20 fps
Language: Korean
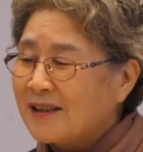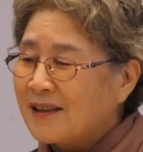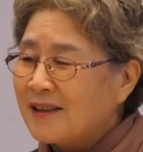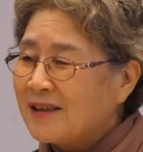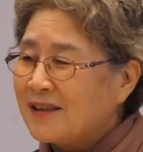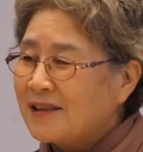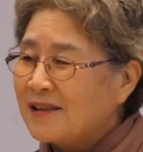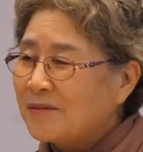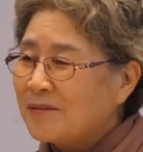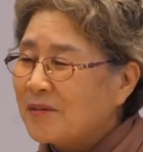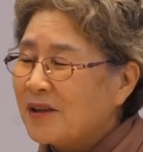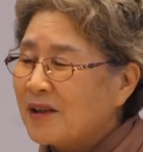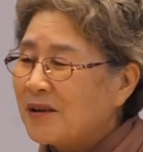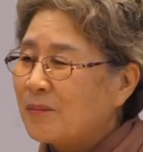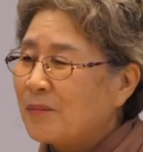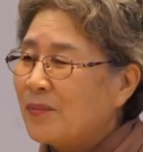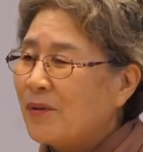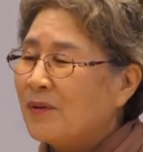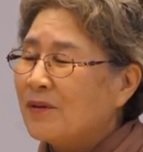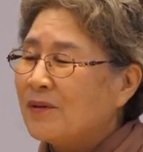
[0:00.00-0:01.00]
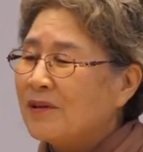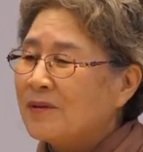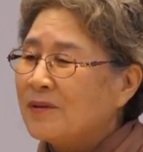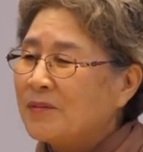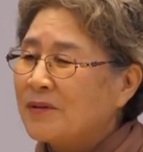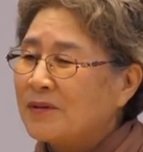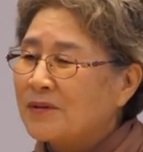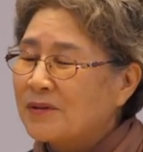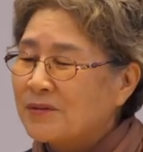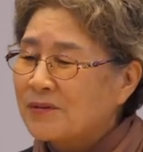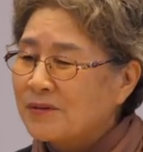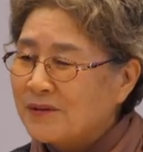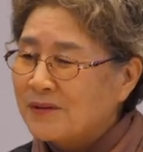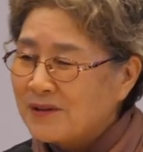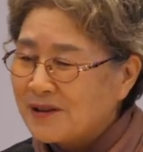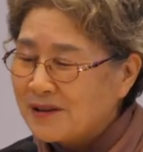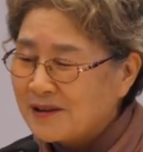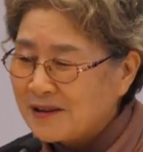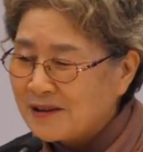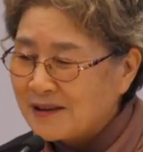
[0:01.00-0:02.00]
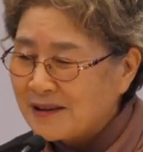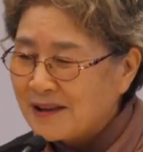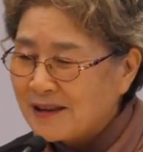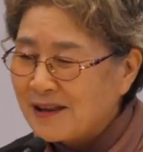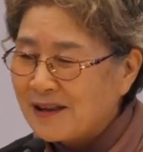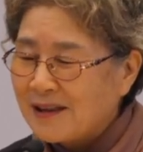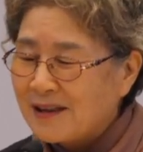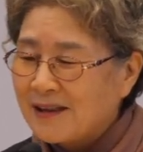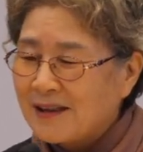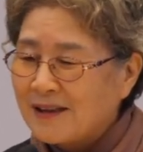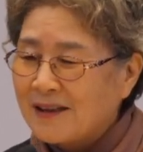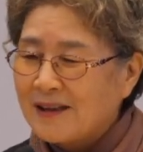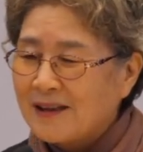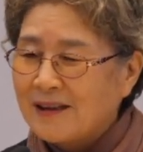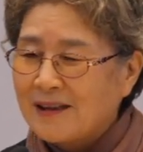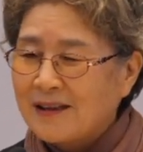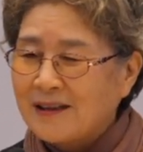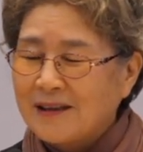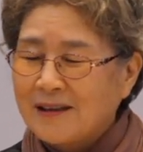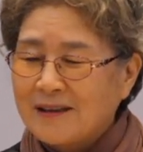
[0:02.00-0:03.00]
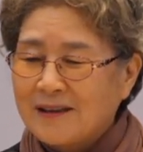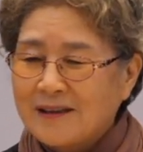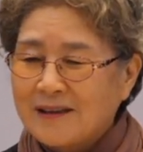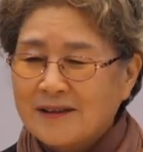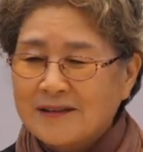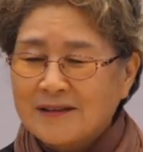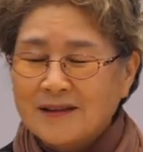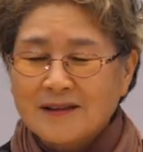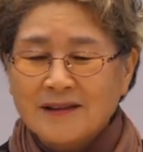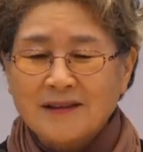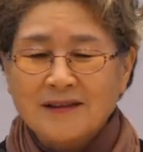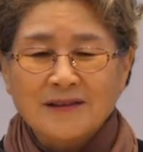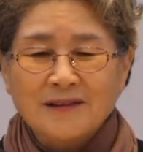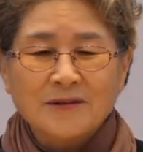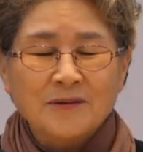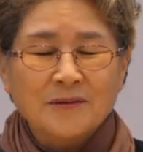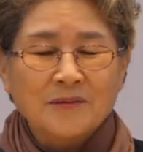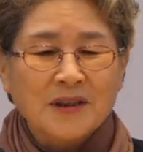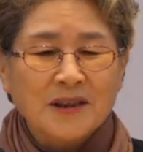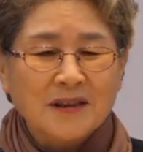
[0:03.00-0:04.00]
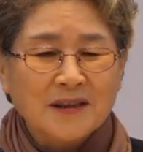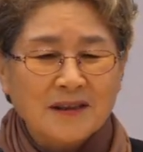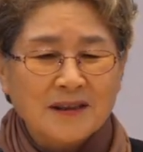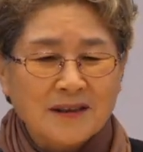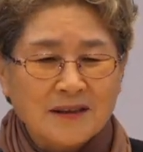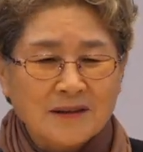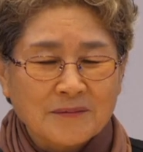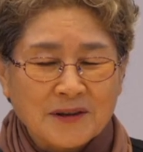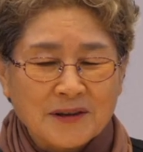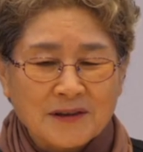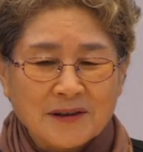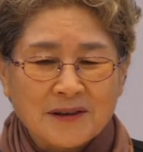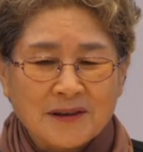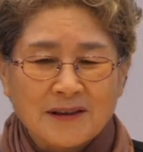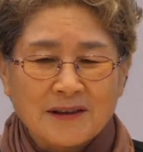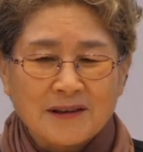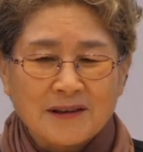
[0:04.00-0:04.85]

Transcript: 이 집에 복을 빌어주고 있는가? 제가 그걸 좀 생각해 봤어요.